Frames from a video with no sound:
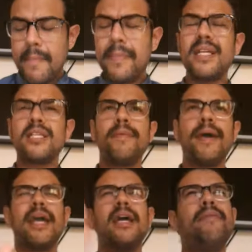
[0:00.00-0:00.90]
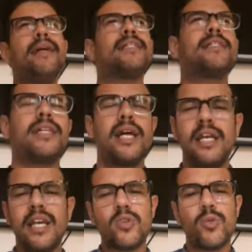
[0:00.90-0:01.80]
بالنسبه كاين بعض
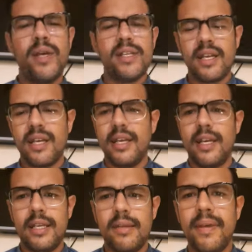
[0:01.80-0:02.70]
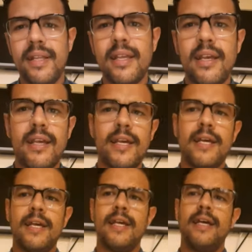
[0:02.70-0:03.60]
الصيدليات وبعد يعني بعد
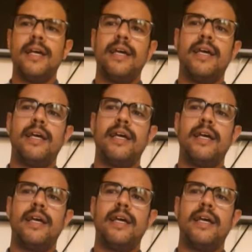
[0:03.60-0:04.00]
آه،